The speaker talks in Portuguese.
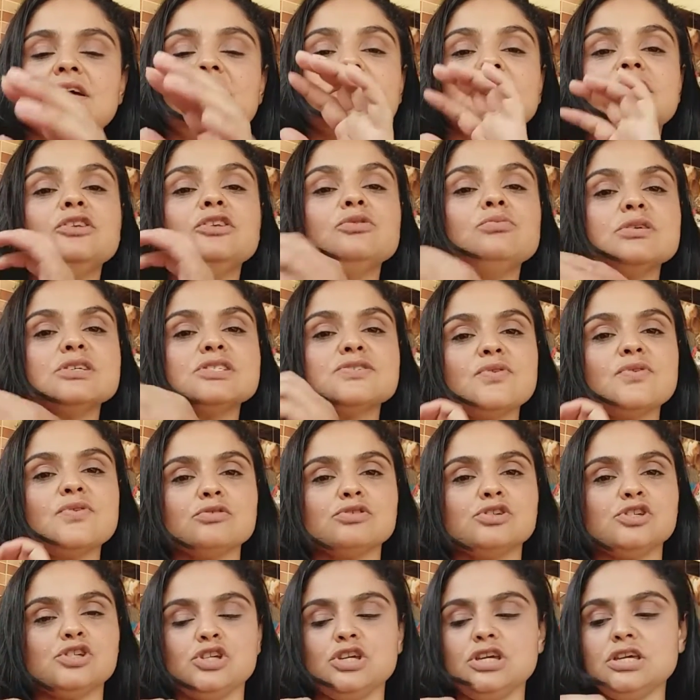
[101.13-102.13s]
Dando umas
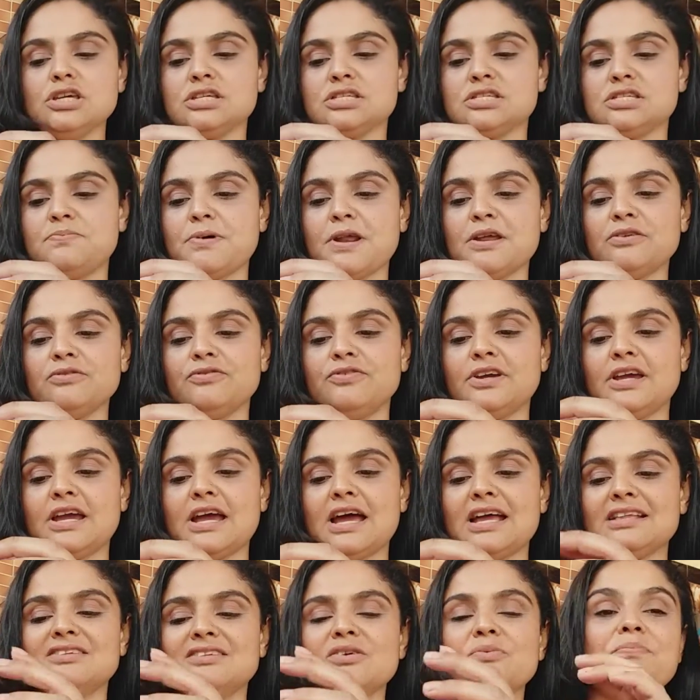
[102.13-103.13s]
voltinhas pra não
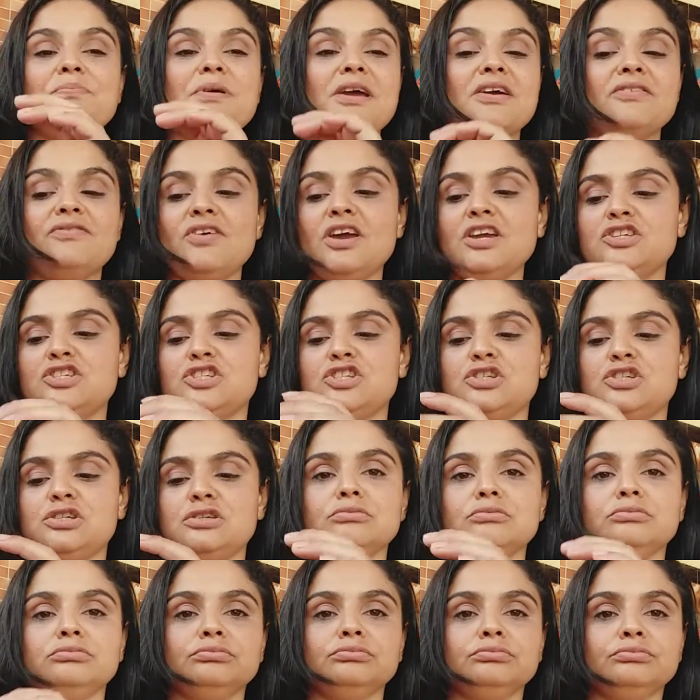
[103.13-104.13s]
ficar tão
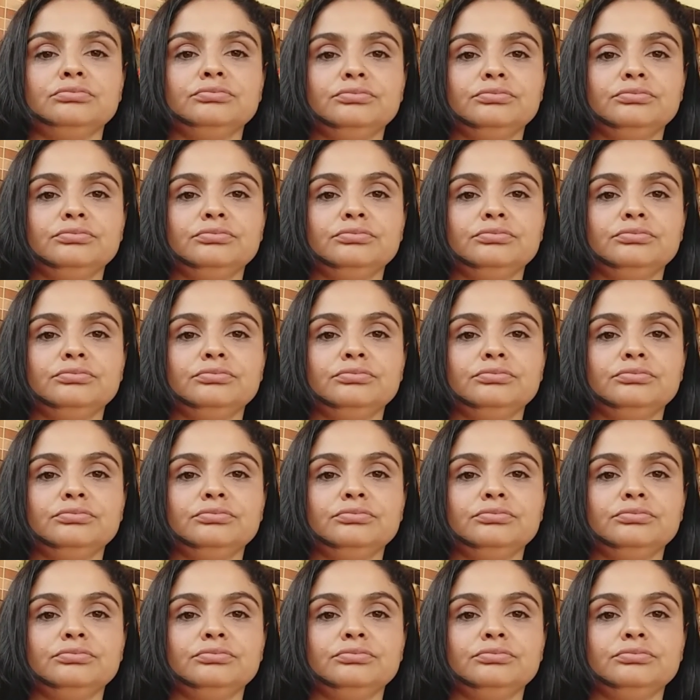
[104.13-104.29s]
perfeitinho.